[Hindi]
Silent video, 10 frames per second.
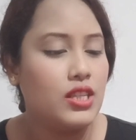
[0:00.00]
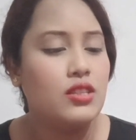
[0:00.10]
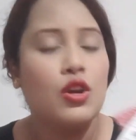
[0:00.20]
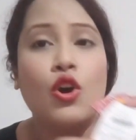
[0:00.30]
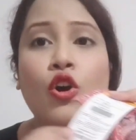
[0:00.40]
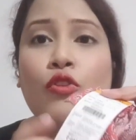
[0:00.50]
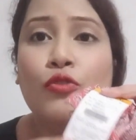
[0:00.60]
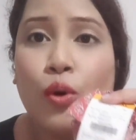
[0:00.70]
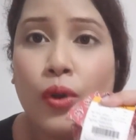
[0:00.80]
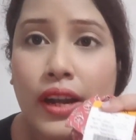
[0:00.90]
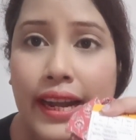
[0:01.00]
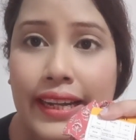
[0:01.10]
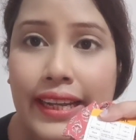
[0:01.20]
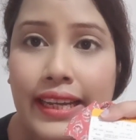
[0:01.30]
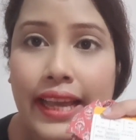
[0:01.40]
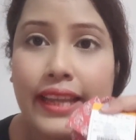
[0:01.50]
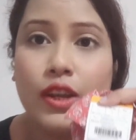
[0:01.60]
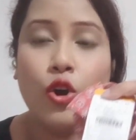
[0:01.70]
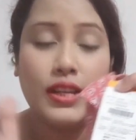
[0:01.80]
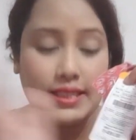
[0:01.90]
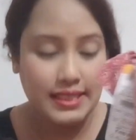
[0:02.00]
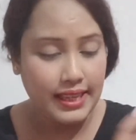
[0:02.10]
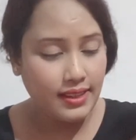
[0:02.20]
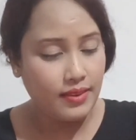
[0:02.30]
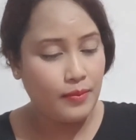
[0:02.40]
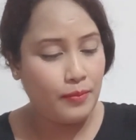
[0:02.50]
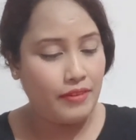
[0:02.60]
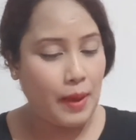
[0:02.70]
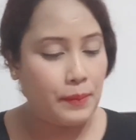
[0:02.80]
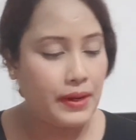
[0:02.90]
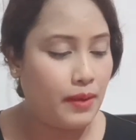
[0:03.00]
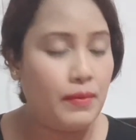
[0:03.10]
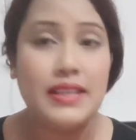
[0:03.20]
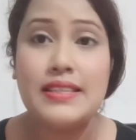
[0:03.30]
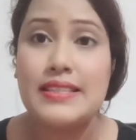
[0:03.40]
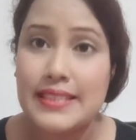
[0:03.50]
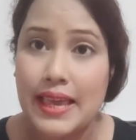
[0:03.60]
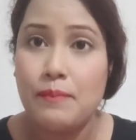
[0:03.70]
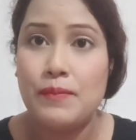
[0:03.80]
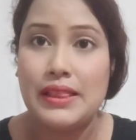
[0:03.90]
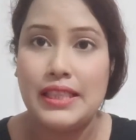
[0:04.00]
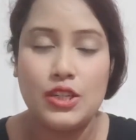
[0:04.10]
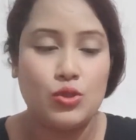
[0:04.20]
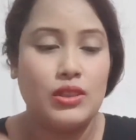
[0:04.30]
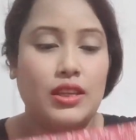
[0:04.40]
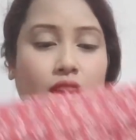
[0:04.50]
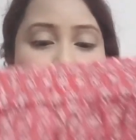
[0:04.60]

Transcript: इज़ 499 और इसी फैब्रिक में सेम मिलता जुलता